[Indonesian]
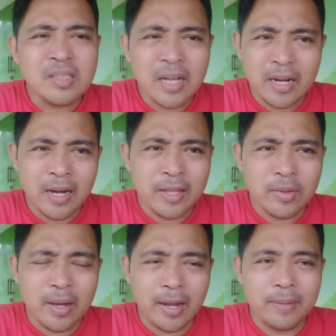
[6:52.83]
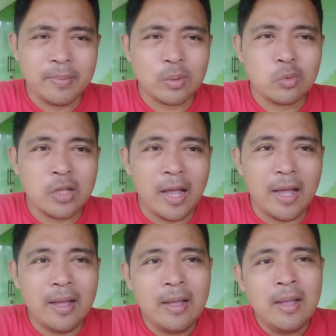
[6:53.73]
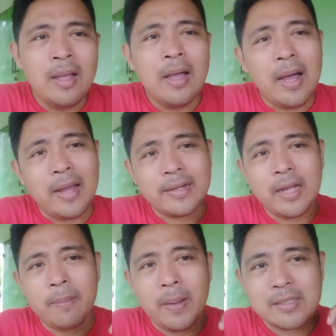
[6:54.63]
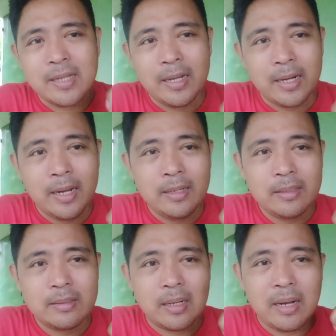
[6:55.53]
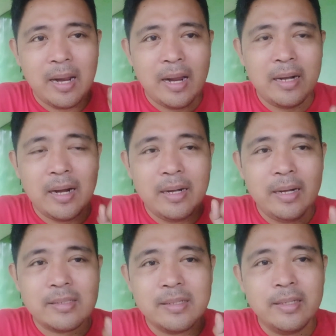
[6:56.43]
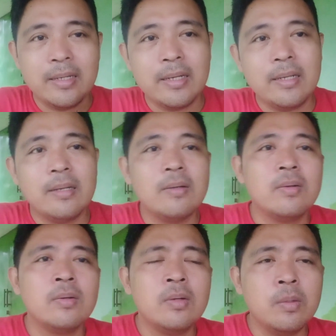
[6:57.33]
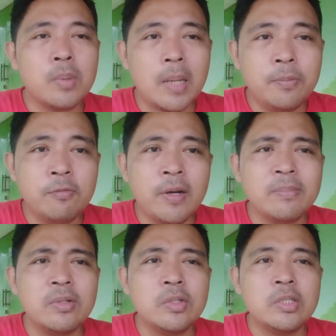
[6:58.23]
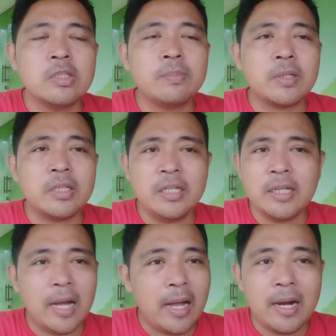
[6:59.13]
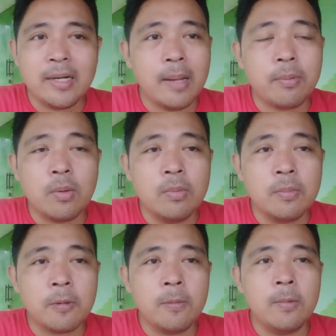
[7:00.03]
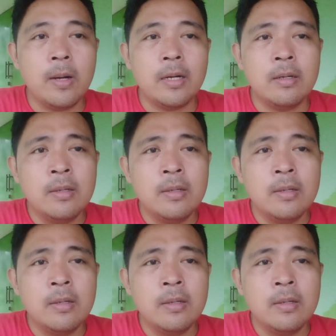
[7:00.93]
karena itu akan merusak harga pasaran ternaan Anda sendiri di Prabu Farm kondisi seperti ini nggak ada promo-promoan